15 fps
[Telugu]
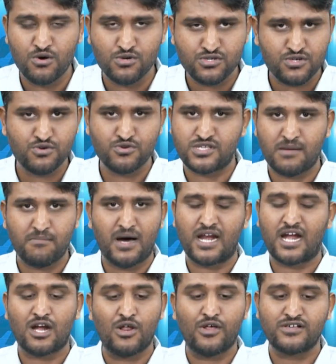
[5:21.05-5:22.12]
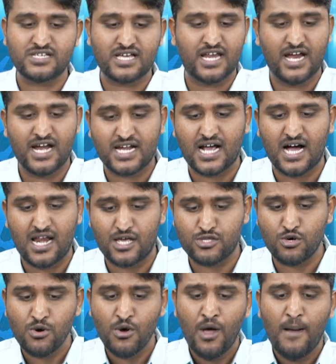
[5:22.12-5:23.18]
హ్యూజ్ న్యూస్ ఏ మార్కెట్లో ఈరోజు క్రియేట్
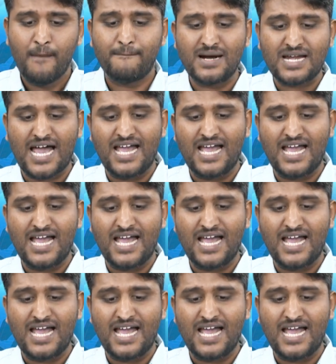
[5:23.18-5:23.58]
కాలేదు బట్